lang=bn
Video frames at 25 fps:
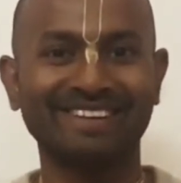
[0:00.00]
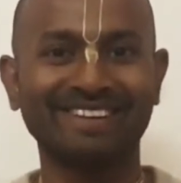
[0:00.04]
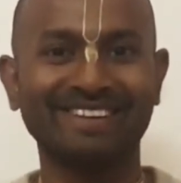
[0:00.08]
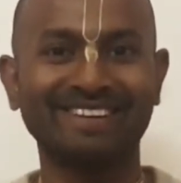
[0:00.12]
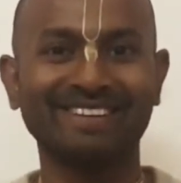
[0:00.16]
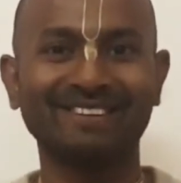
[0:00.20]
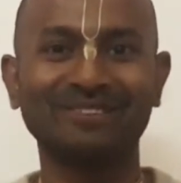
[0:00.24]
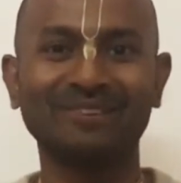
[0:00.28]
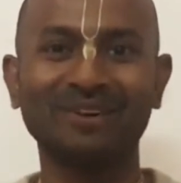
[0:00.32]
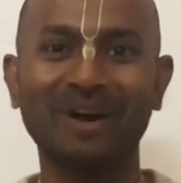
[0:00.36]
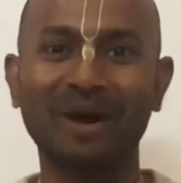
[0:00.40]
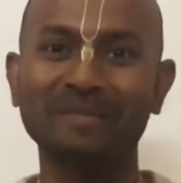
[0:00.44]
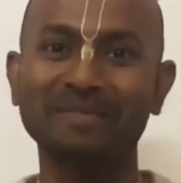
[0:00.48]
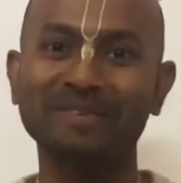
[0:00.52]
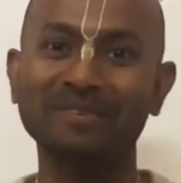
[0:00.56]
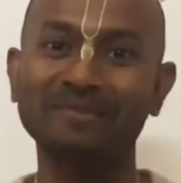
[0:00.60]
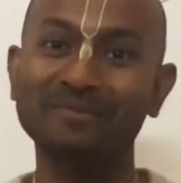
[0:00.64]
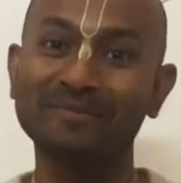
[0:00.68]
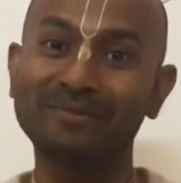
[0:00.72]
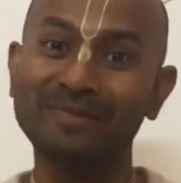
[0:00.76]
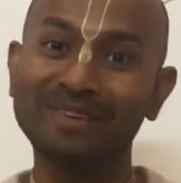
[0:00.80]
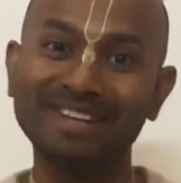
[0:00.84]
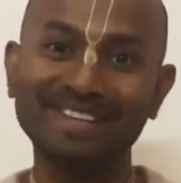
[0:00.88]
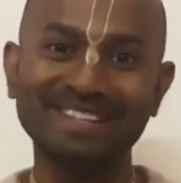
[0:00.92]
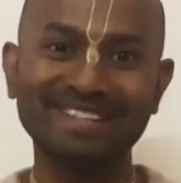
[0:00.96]
কিন্তু আমি
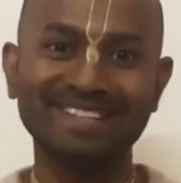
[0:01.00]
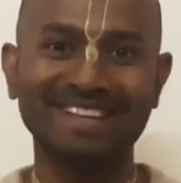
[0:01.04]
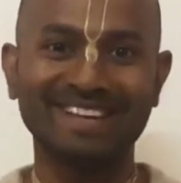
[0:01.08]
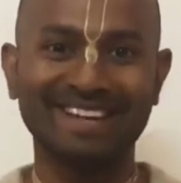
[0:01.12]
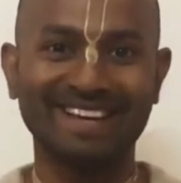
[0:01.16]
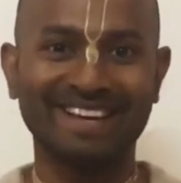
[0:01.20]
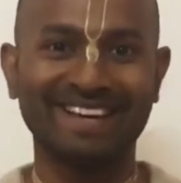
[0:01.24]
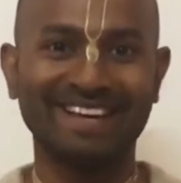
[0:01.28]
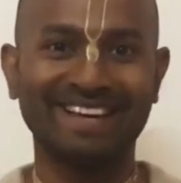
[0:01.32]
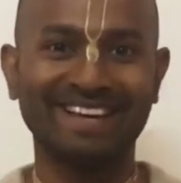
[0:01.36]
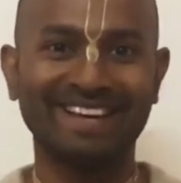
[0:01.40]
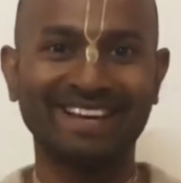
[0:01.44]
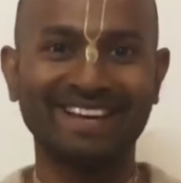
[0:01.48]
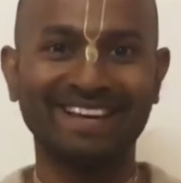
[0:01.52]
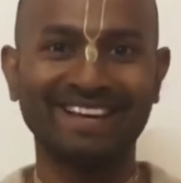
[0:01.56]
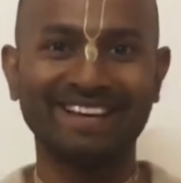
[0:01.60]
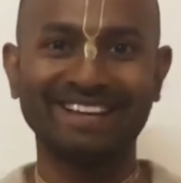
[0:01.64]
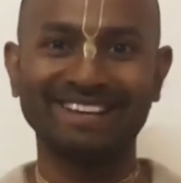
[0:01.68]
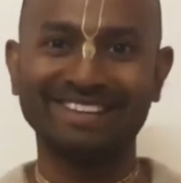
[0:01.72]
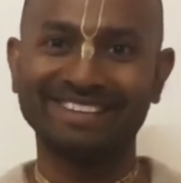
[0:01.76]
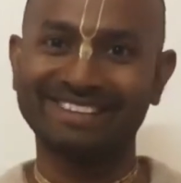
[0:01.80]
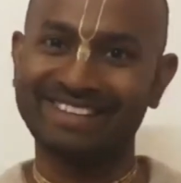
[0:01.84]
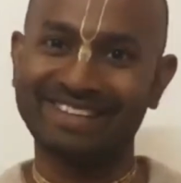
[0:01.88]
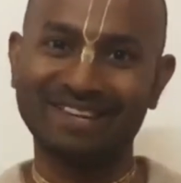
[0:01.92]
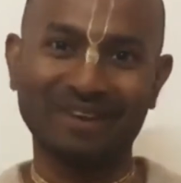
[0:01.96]
ফ্রিজে
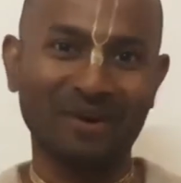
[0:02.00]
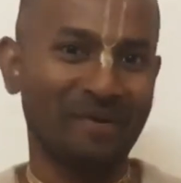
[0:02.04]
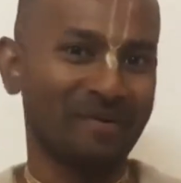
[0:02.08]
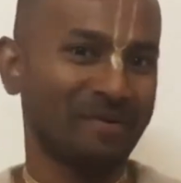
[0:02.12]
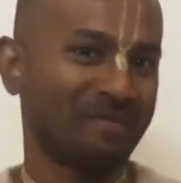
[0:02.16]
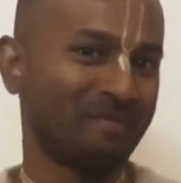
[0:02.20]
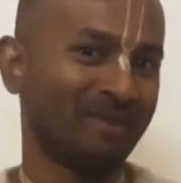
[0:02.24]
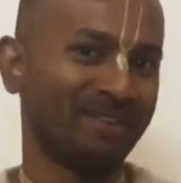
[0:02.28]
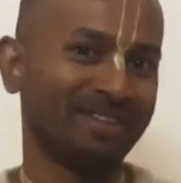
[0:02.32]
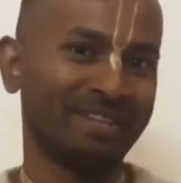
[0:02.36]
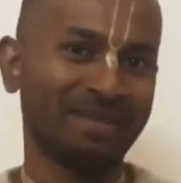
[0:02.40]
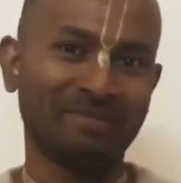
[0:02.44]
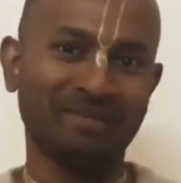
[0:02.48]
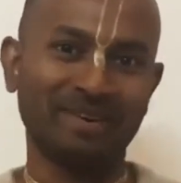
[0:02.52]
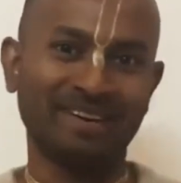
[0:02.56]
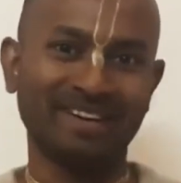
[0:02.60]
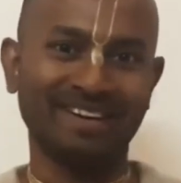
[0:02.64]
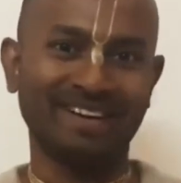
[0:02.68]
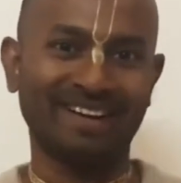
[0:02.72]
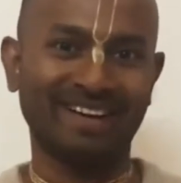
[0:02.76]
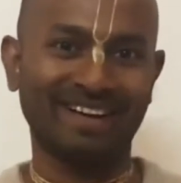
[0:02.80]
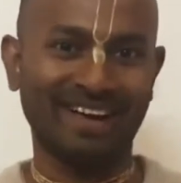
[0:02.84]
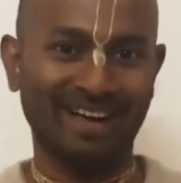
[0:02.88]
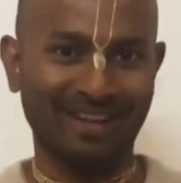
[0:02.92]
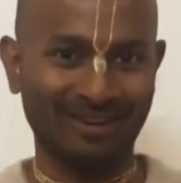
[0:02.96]
সেটা আমি বলতে পারি
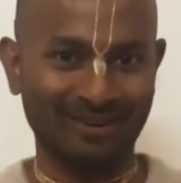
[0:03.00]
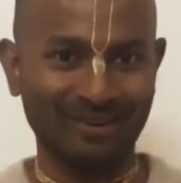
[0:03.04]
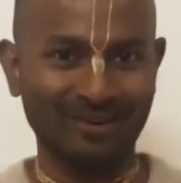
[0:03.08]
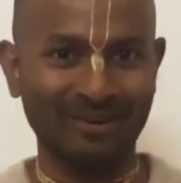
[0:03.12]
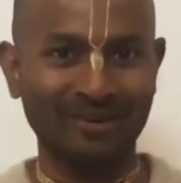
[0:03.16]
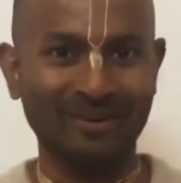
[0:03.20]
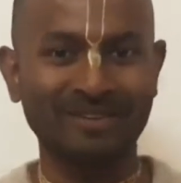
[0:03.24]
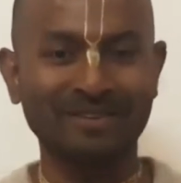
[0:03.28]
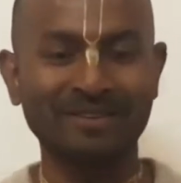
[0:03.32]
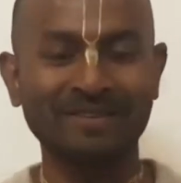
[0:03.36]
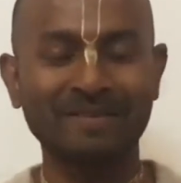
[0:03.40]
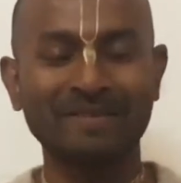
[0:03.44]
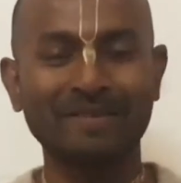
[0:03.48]
না কারণ